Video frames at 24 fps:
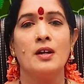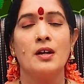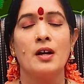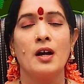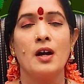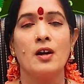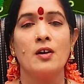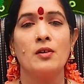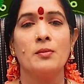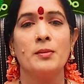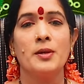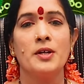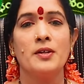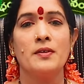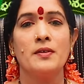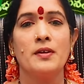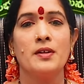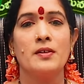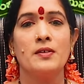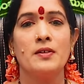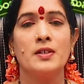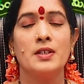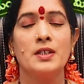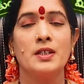రాహు
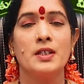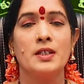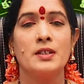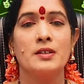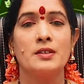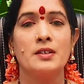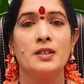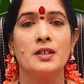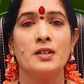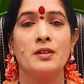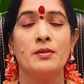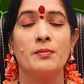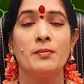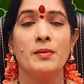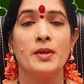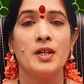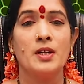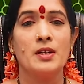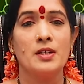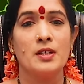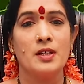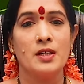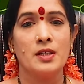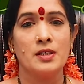భగవానుడి సంచారం
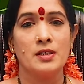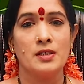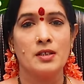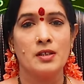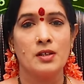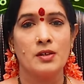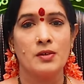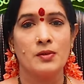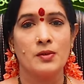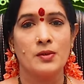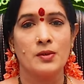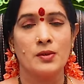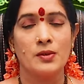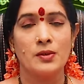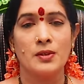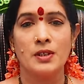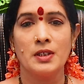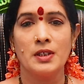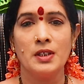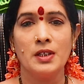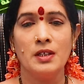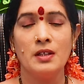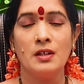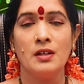మీనరాశిలో
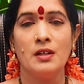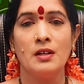ఉంటుంది